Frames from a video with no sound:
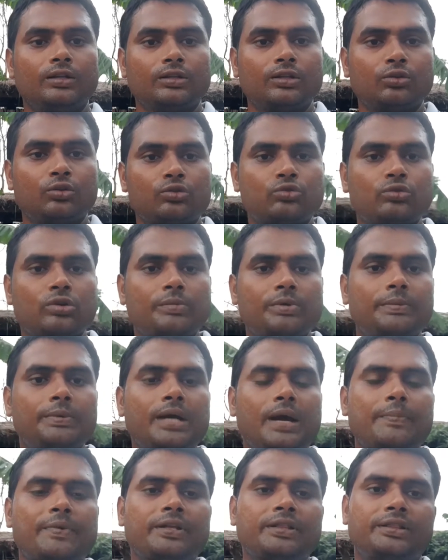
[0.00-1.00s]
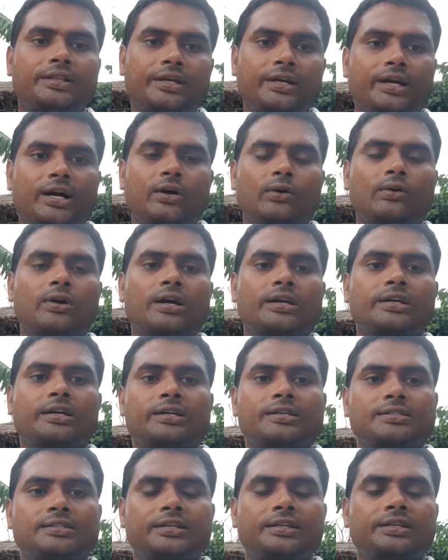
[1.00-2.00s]
तो दोस्तों अभी भी आपने देखा होगा कि
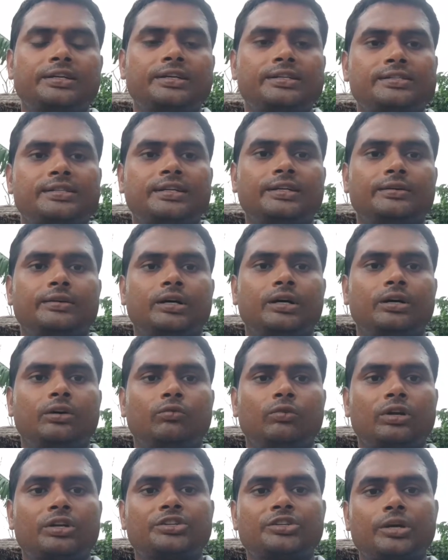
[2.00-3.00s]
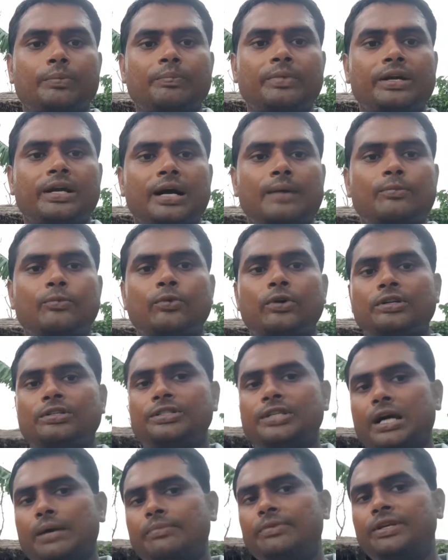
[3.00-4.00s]
किस तरीके से वर्कशॉप में काम को
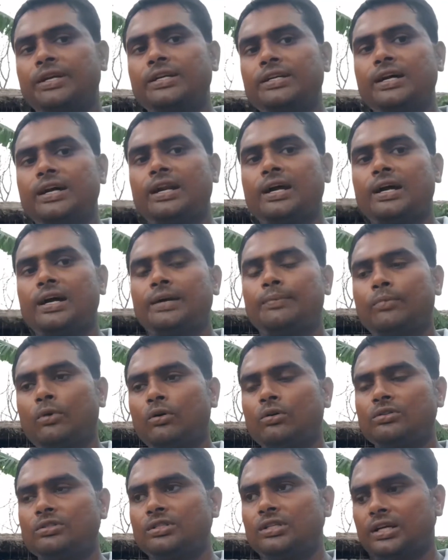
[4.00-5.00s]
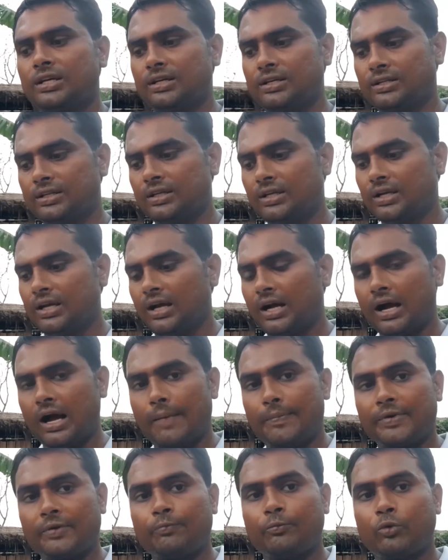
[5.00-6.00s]
अंजाम दिया जा रहा है बहुत
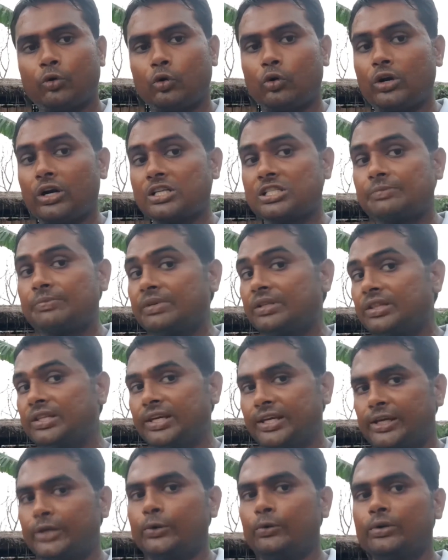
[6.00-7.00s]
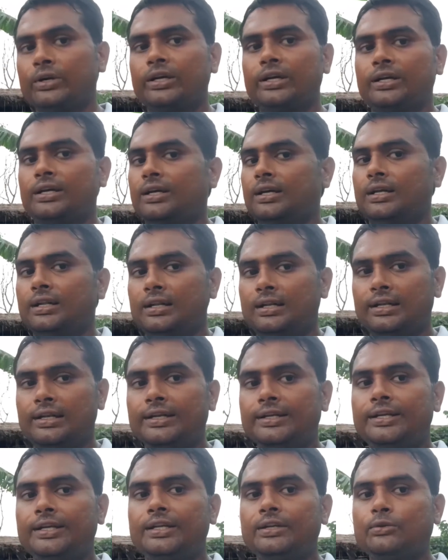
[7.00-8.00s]
आपने प्रोडक्ट्स भी देखे होंगे
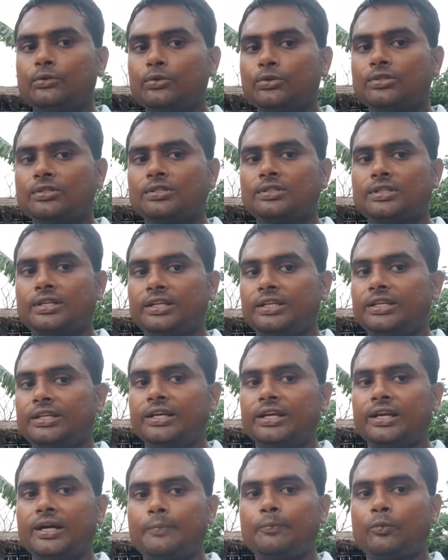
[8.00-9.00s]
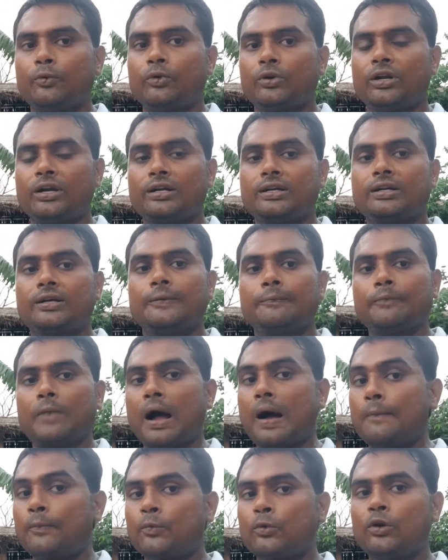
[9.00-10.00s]
लेकिन उस तरीके का प्रोडक्ट
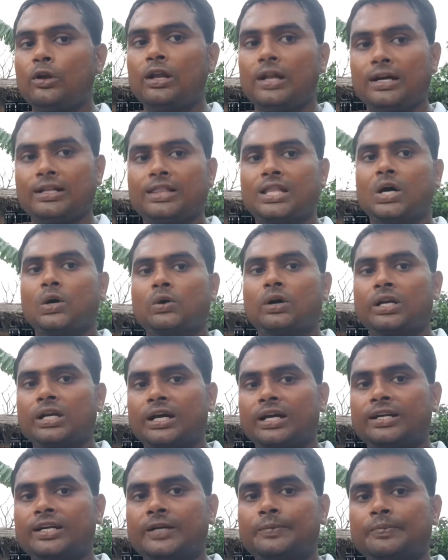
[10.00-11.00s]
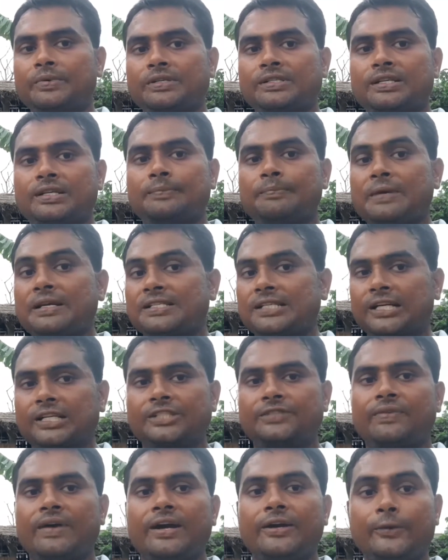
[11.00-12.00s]
आपको लगता होगा कि 100 परसेंट मैं
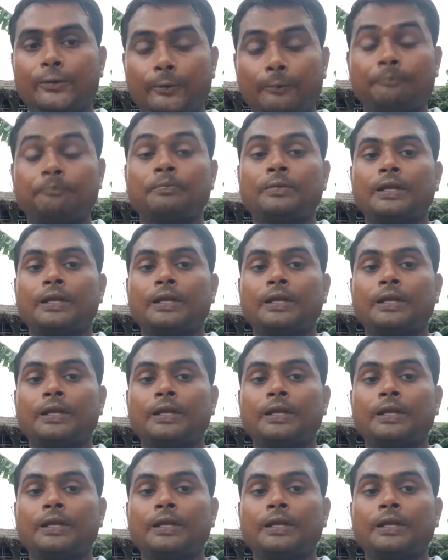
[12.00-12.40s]
सेटिस्फाइड हूँ